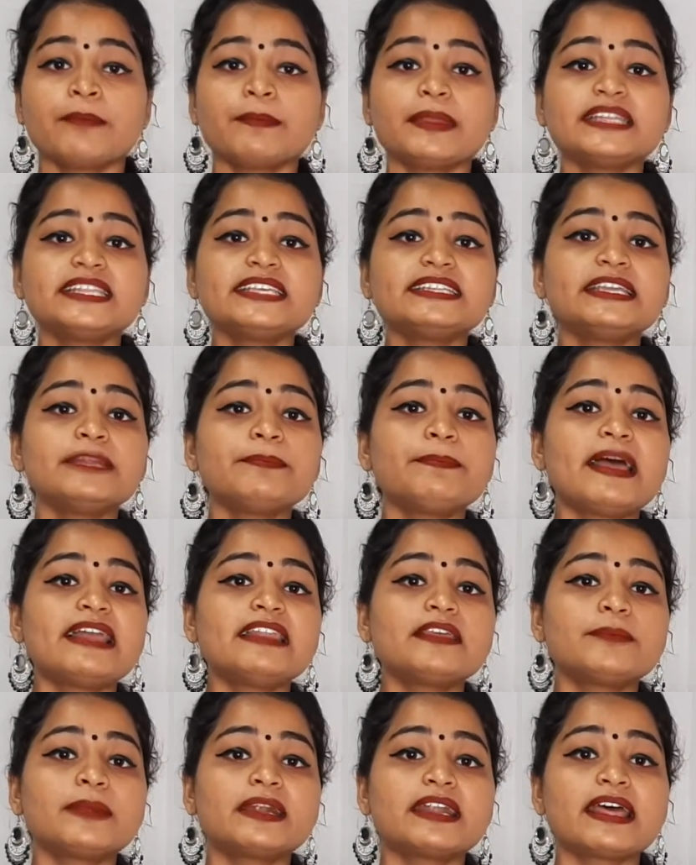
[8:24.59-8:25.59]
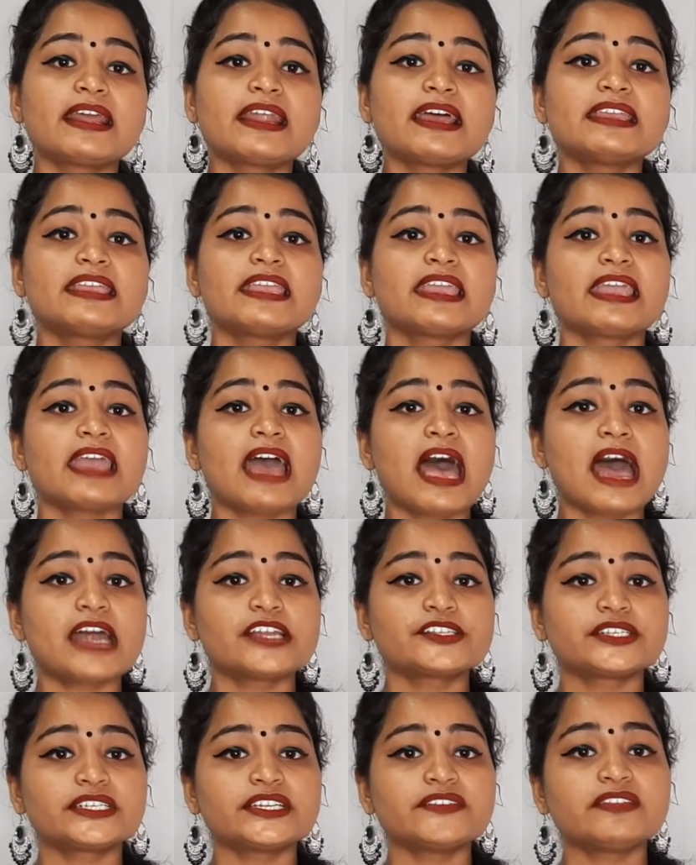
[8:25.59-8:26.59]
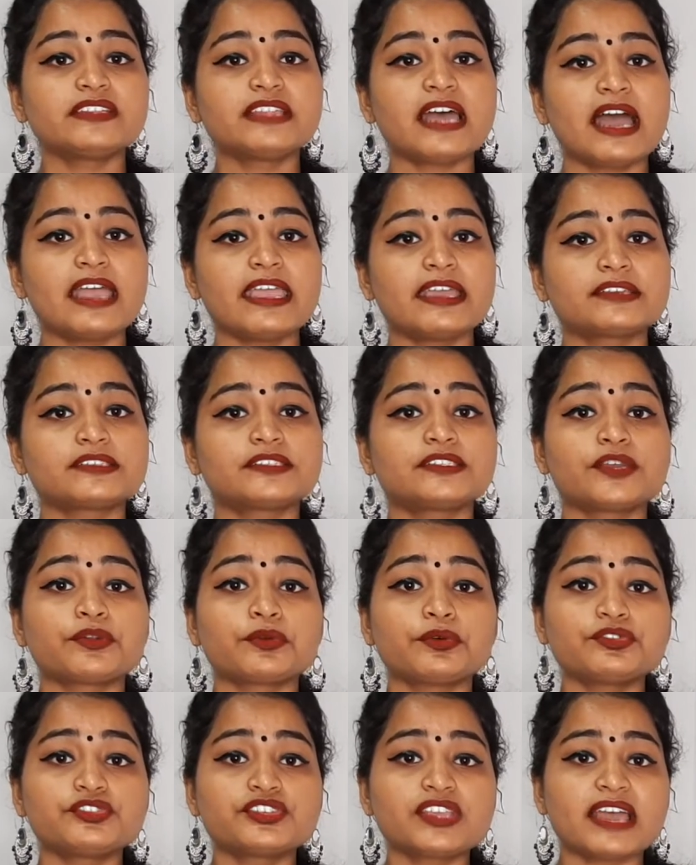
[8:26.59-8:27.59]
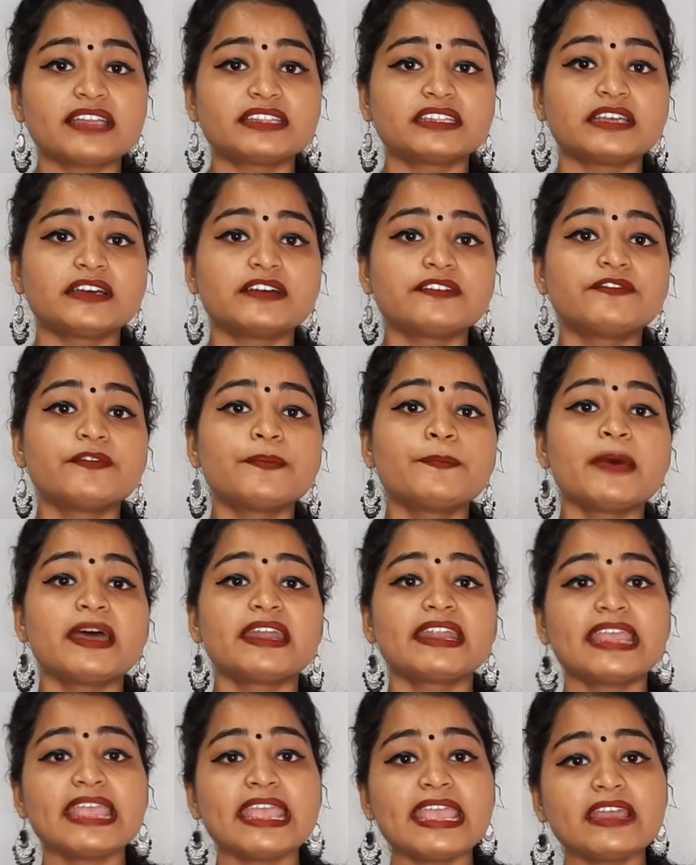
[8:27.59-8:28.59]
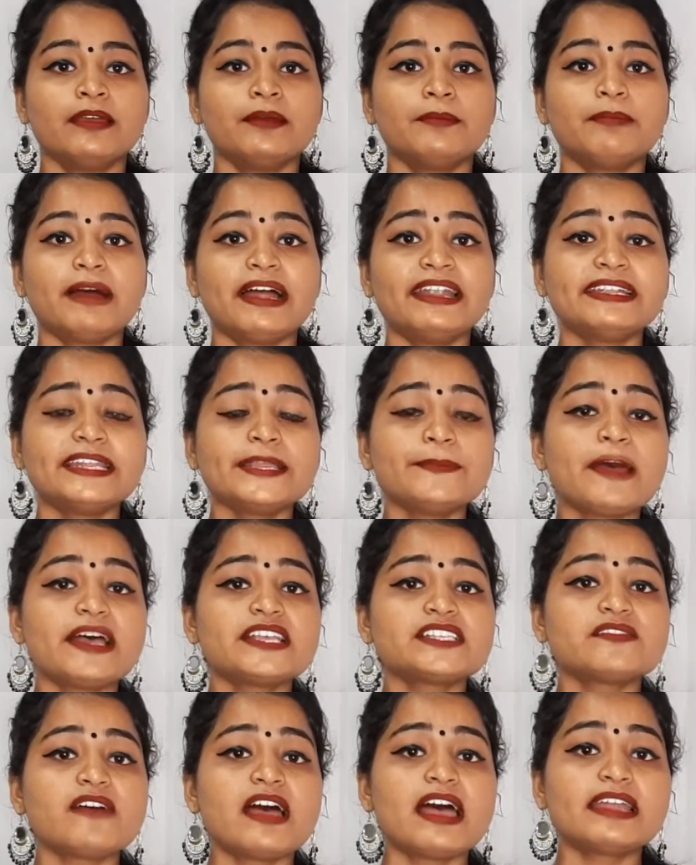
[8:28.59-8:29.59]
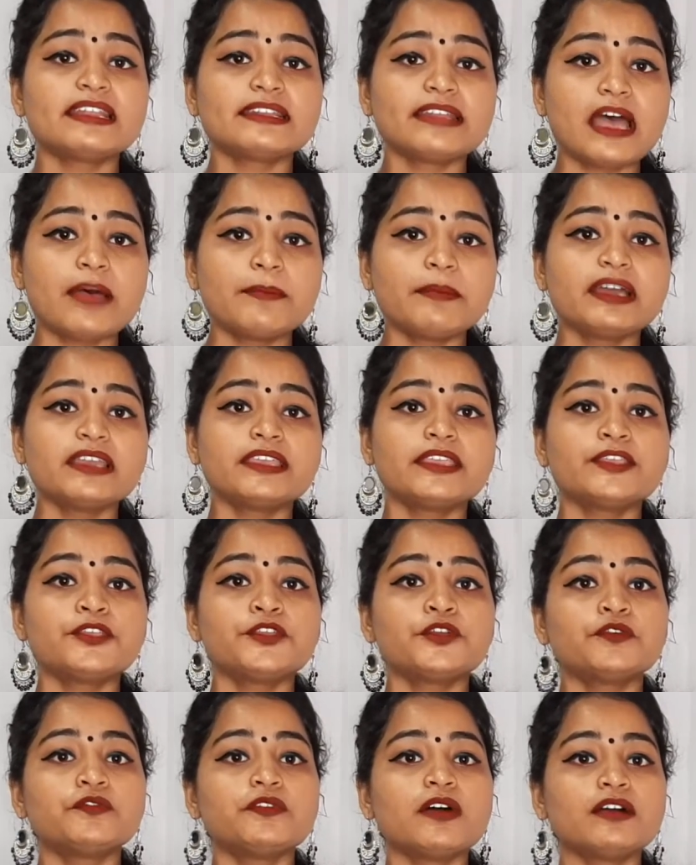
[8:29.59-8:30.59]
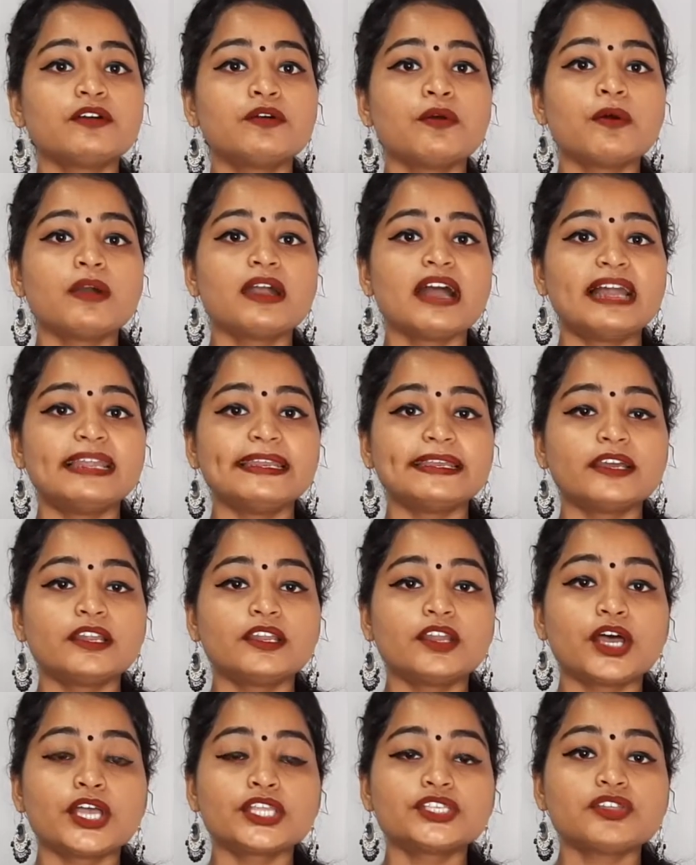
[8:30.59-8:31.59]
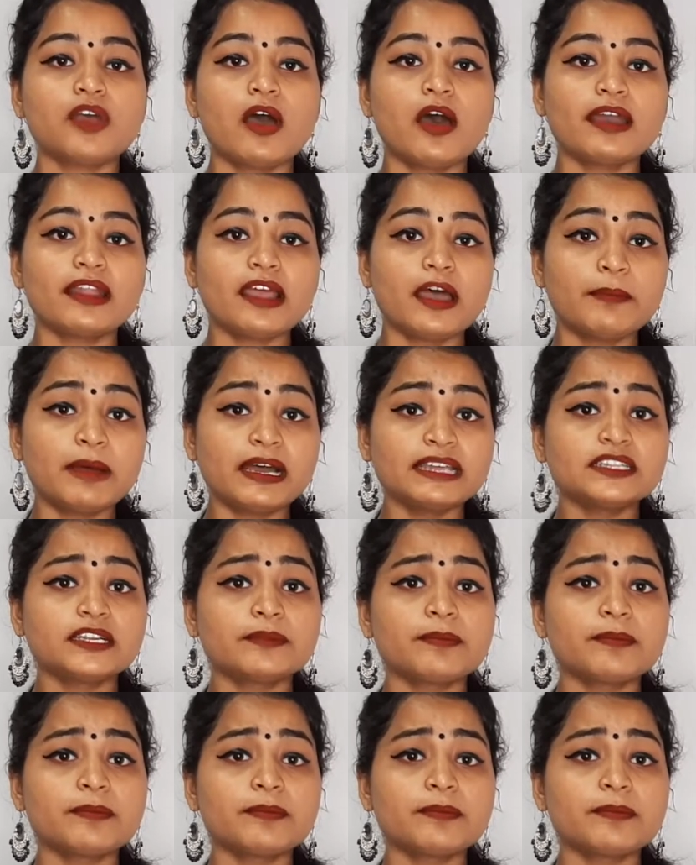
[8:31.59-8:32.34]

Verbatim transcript: बीते दिन पहले बढ़हरा के आरजेडी विधायक सरोज यादव पर एक बंटी पासवान नामक युवक को गाली गलौज और अभद्र